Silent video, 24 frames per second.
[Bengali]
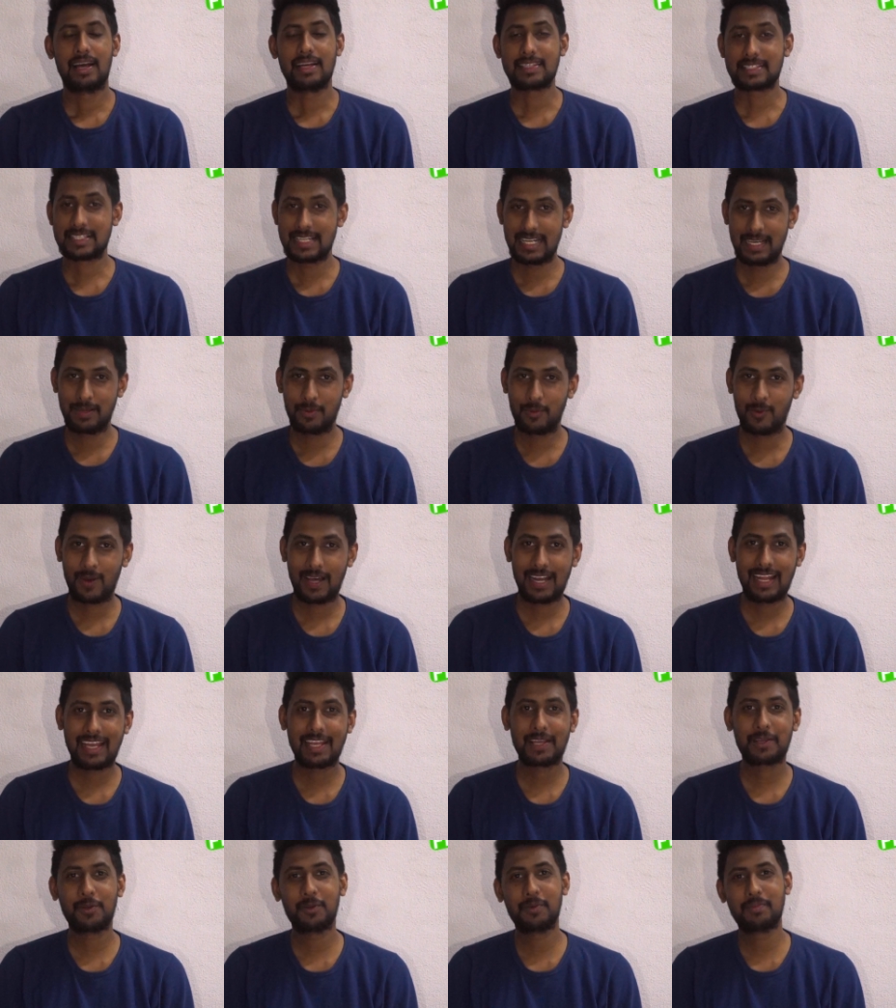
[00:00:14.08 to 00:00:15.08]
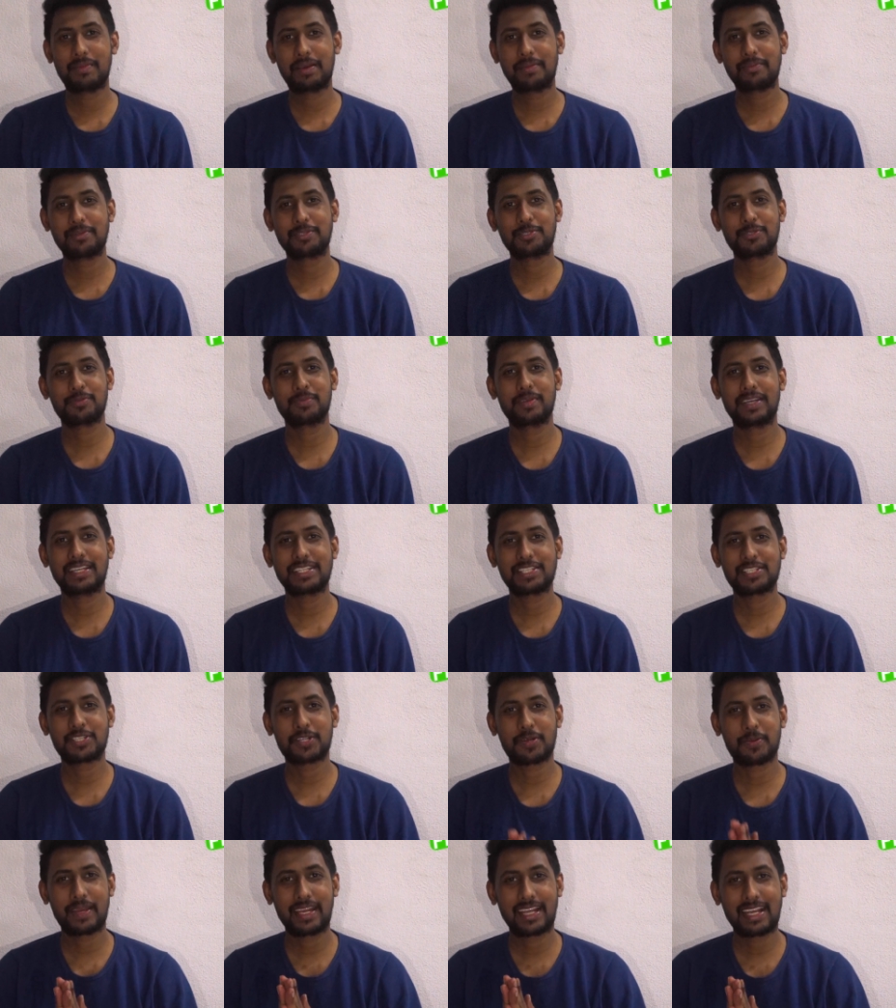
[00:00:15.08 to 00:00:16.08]
আসসালামু আলাইকুম আমি জুবেশ
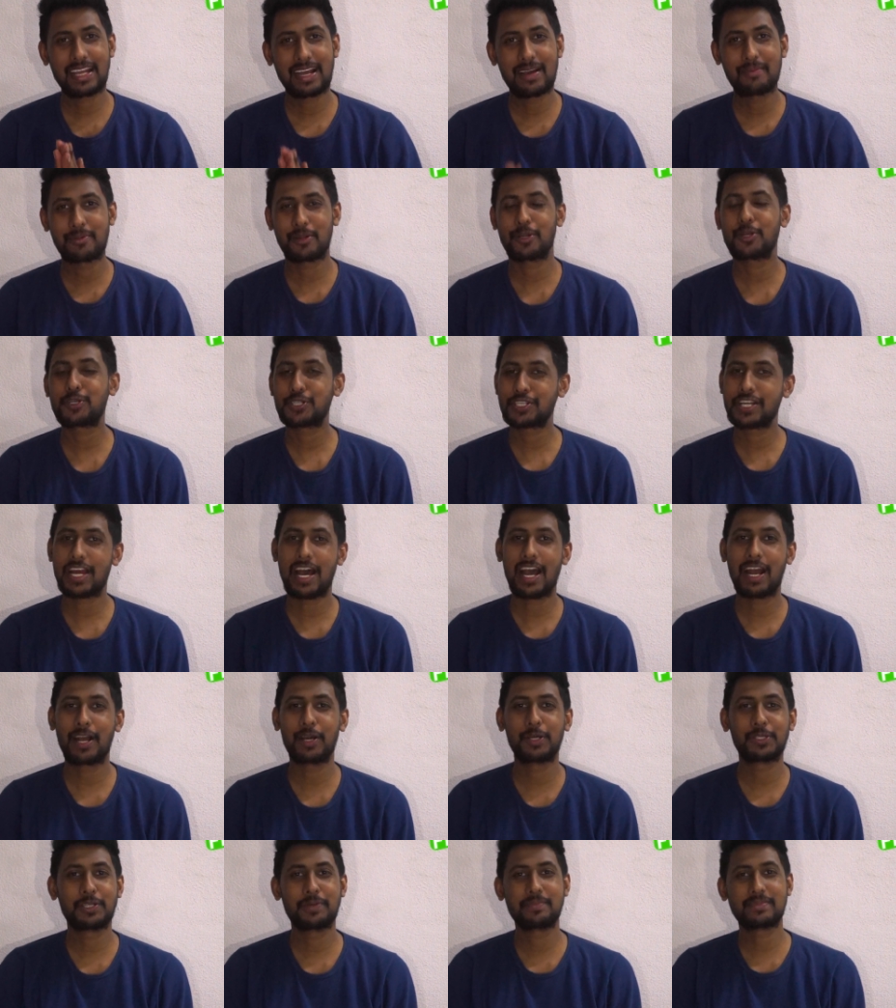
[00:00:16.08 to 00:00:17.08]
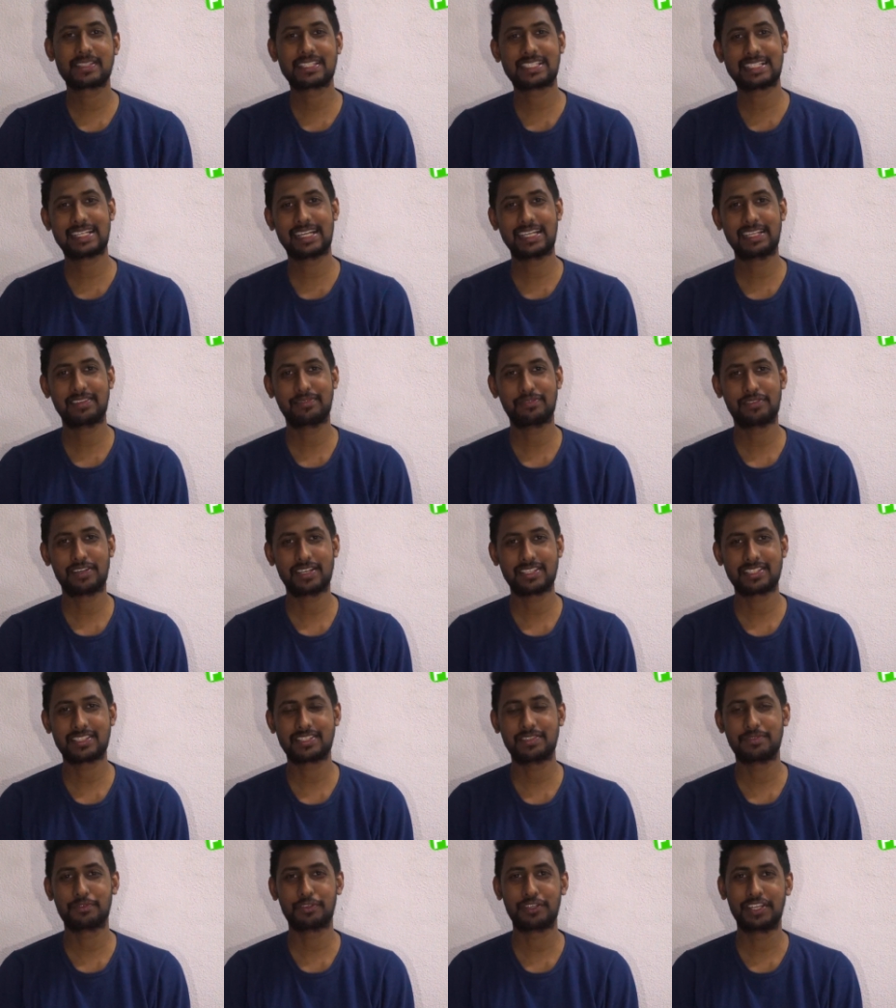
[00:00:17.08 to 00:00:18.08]
সবাইকে আবার স্বাগতম স্টাডি
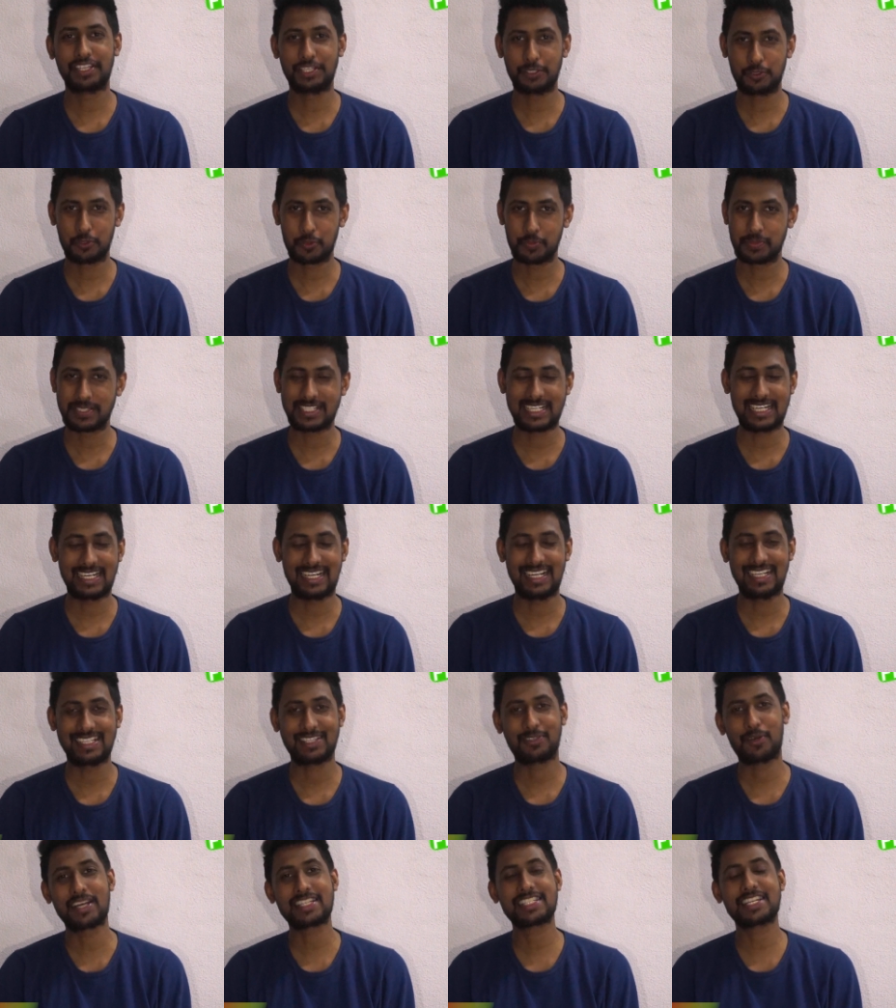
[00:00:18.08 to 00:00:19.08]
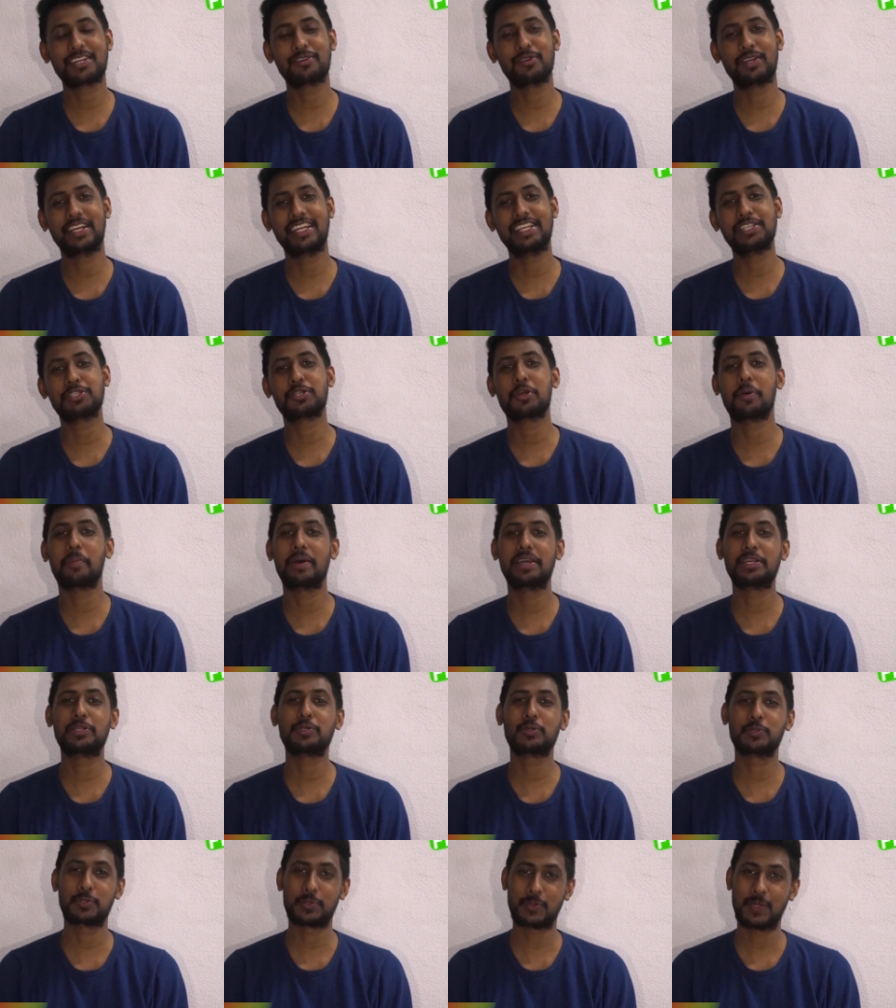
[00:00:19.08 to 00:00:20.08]
ফার্স্ট এন্ড ফর ইউটিউব চ্যানেলে তো আশা করি সবাই
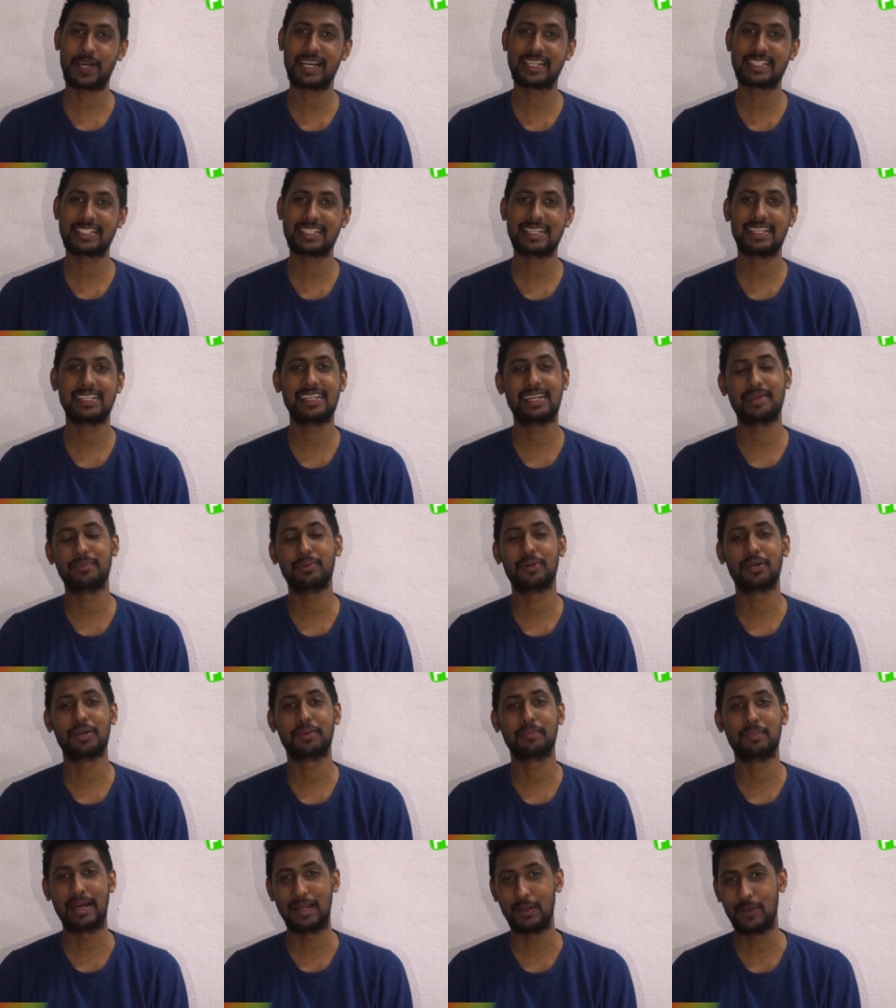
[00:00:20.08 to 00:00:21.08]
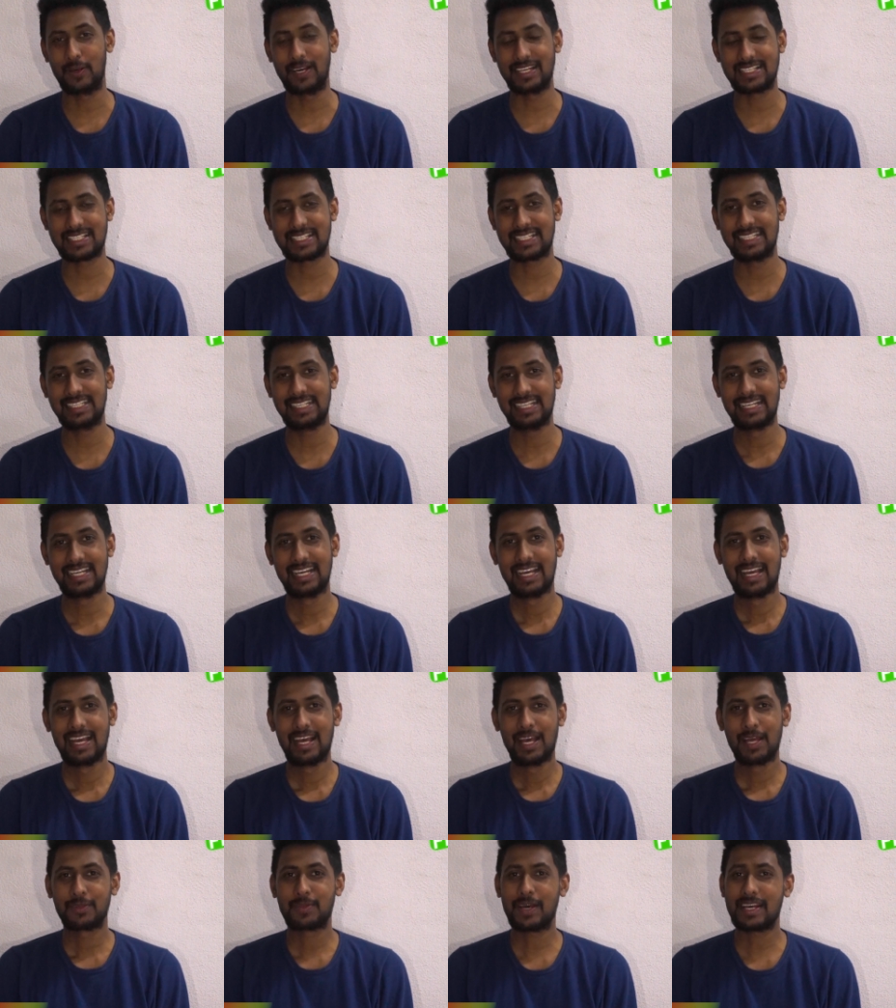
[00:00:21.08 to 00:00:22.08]
সুস্থ আছেন এবং ভালো আছেন
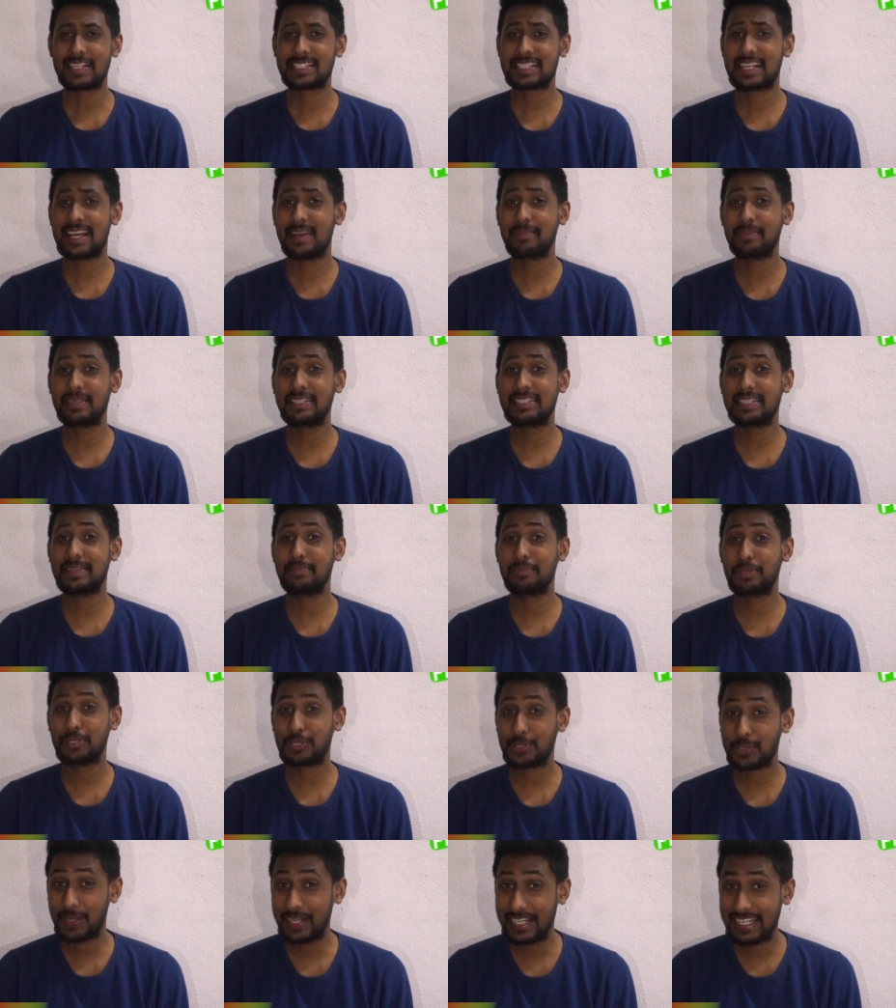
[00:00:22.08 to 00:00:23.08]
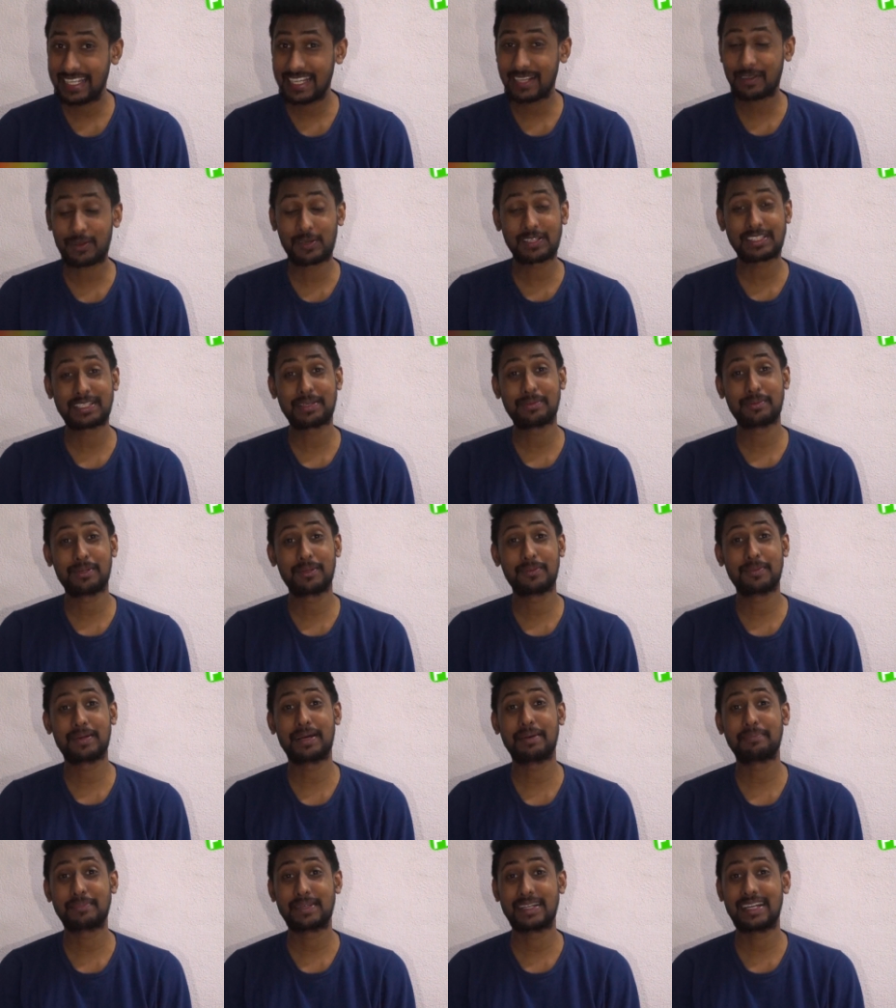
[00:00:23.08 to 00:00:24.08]
তো আজকে আমি যে বিষয় নিয়ে কথা বলবো
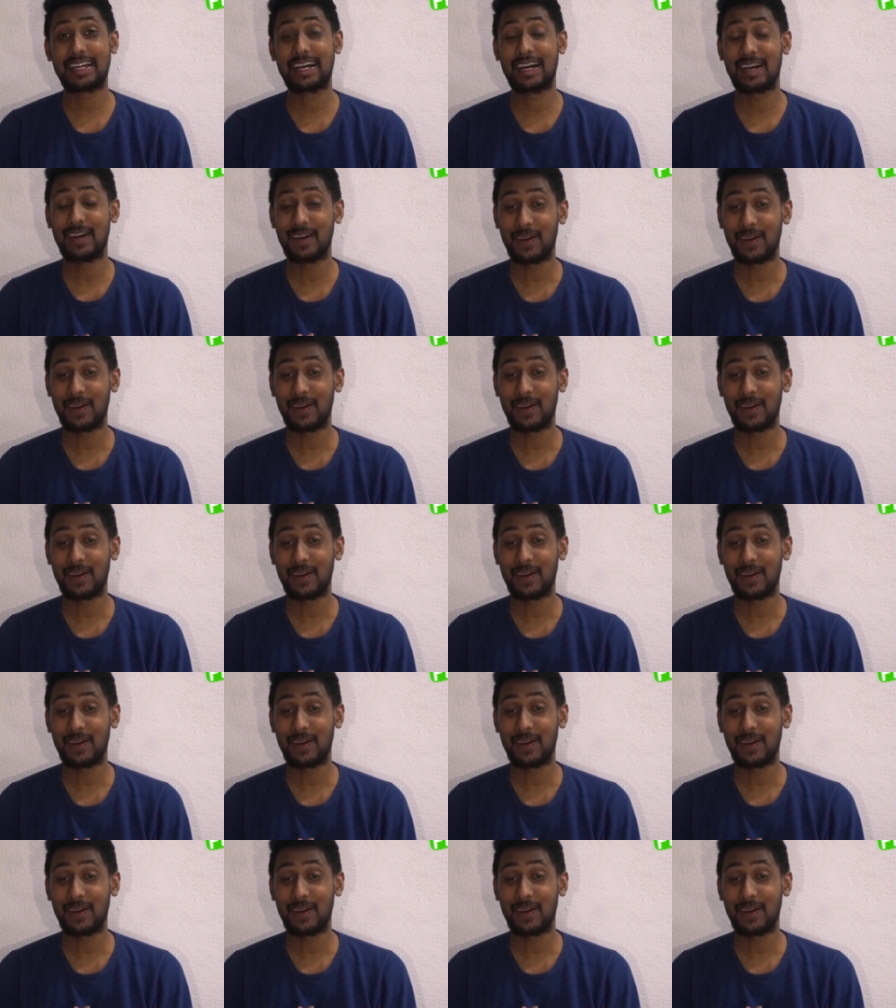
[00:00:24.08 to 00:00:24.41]
আপনারা